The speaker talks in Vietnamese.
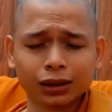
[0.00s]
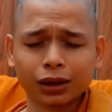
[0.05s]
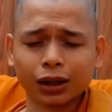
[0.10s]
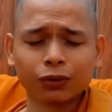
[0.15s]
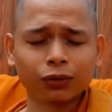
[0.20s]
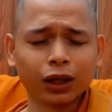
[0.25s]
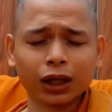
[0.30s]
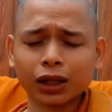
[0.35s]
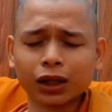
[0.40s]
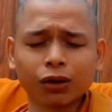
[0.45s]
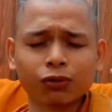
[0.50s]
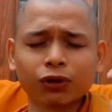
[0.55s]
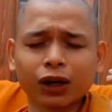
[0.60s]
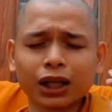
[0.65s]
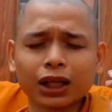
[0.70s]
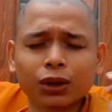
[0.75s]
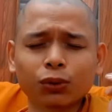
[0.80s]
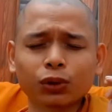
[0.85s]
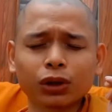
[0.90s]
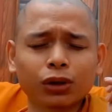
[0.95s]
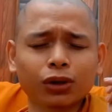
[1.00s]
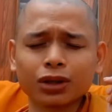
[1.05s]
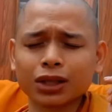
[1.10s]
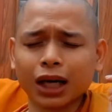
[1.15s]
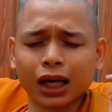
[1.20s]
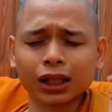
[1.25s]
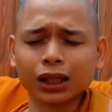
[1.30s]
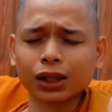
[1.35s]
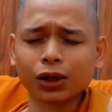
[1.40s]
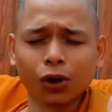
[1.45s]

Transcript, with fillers: không phải không phải là quý vị có sẵn cái